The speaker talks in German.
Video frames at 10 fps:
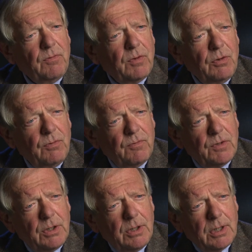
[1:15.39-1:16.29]

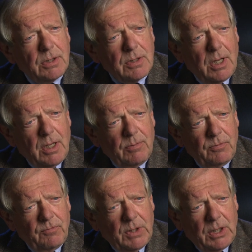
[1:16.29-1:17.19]
vernünftigen
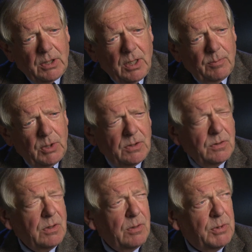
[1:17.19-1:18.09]
Examen war
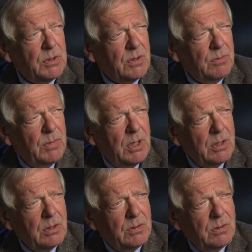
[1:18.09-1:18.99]
damals, ich habe das gemacht,